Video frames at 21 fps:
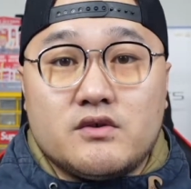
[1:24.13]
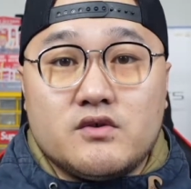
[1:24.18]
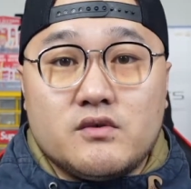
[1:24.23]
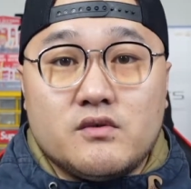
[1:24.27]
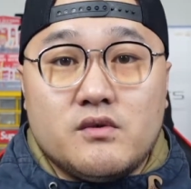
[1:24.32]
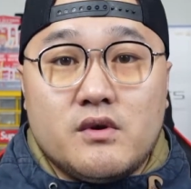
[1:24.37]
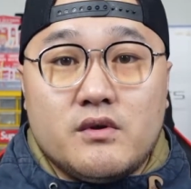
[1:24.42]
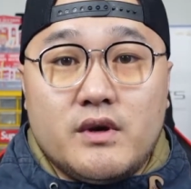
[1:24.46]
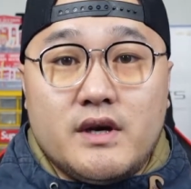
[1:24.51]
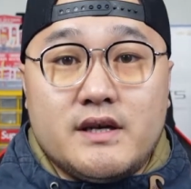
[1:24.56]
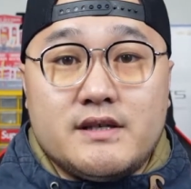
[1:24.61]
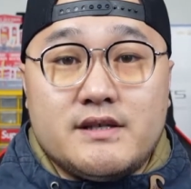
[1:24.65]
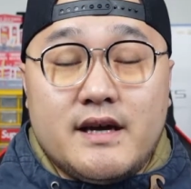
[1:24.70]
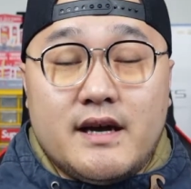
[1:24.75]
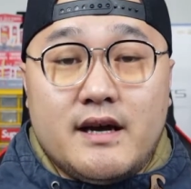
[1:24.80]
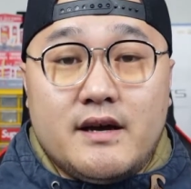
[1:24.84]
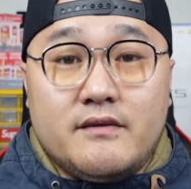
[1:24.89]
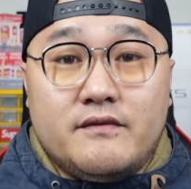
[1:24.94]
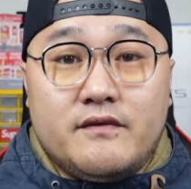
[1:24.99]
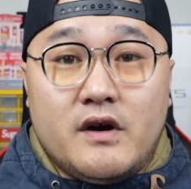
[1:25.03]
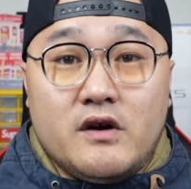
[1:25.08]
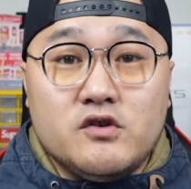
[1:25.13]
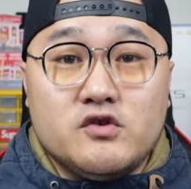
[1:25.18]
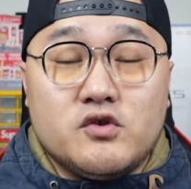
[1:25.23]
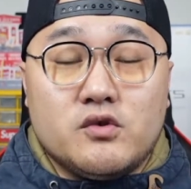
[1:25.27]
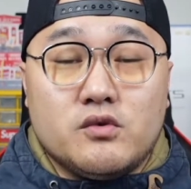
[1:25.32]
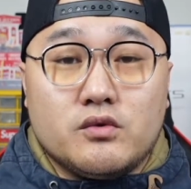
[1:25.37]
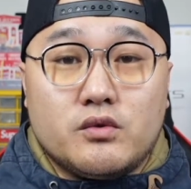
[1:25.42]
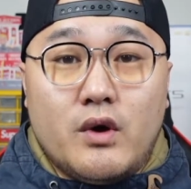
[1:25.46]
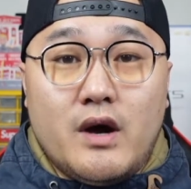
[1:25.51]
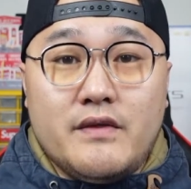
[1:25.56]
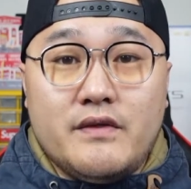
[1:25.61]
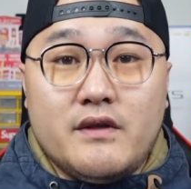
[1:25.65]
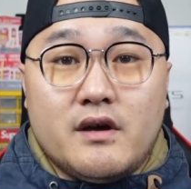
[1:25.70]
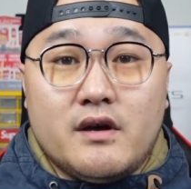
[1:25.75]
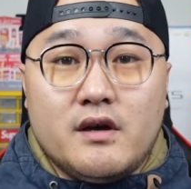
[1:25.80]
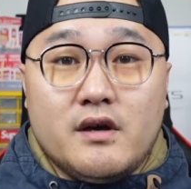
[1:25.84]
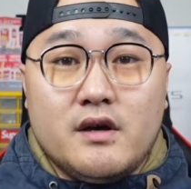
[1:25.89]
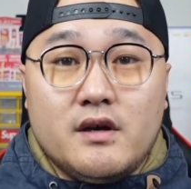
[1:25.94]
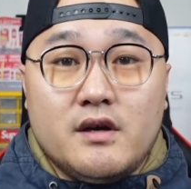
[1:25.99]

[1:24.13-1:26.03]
中国队在防守端呢，